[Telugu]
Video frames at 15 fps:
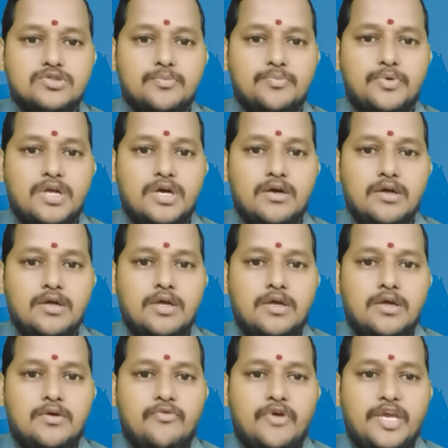చొప్పున
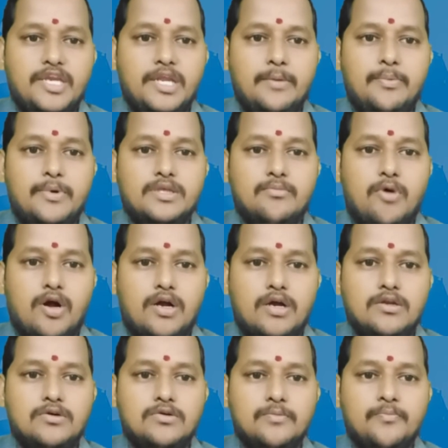వెయ్యి పది
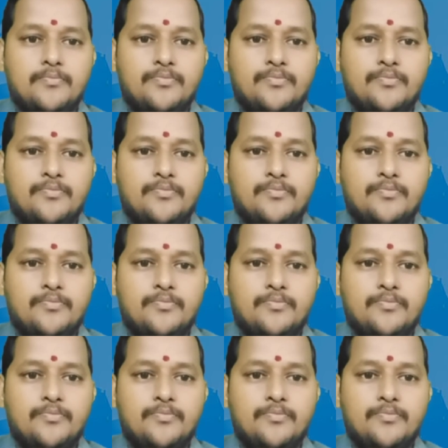మొక్కలు